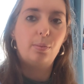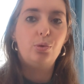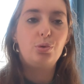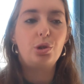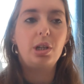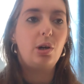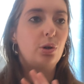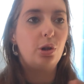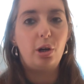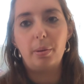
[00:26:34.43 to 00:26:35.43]
Euh, j'en ai
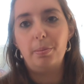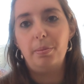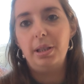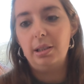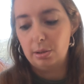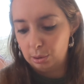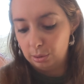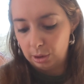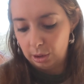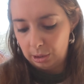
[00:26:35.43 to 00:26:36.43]
encore, mais euh,